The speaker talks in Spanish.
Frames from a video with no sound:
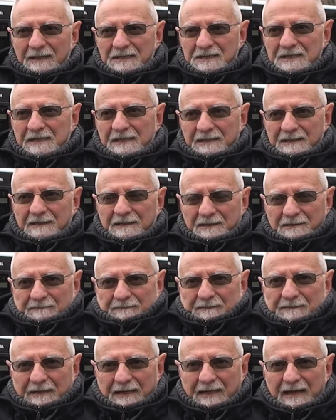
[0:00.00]
y así
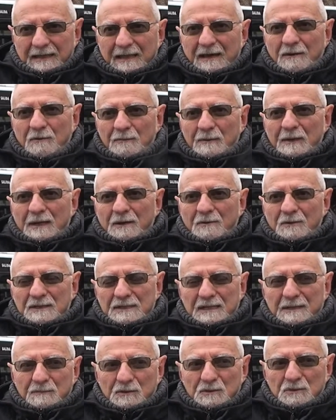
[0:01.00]
cada jubilado que
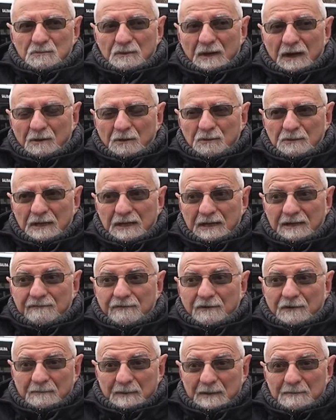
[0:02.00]
seamos una gota que
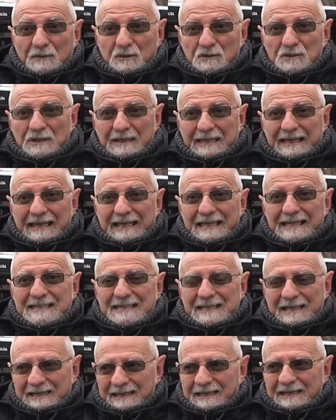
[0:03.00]
formemos
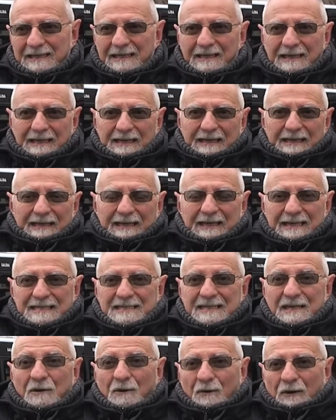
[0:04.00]
ese,
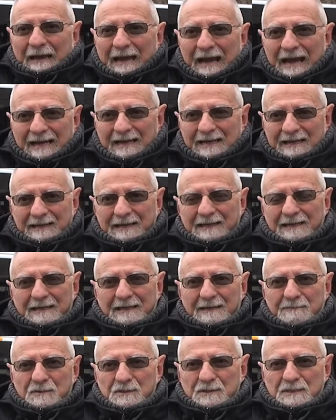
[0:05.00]
ese oleaje que
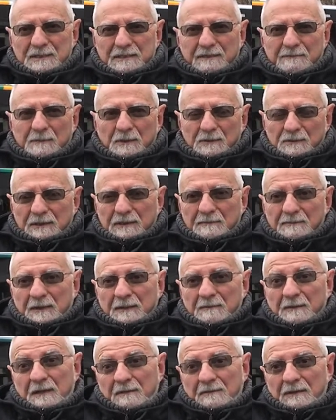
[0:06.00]
queremos que se monte en
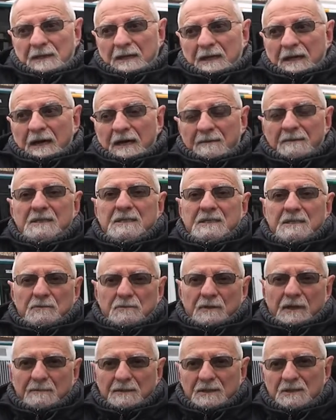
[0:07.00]
Bilbao, a ver si de
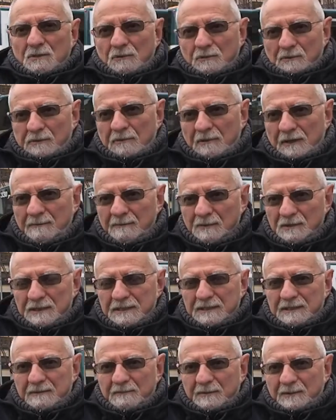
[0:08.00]
una vez solucionamos
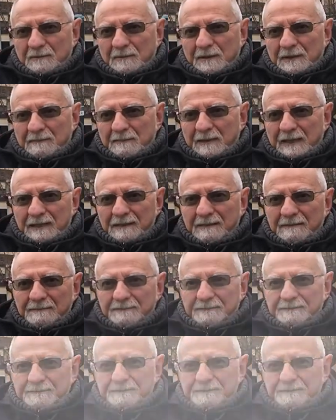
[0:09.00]
este problema.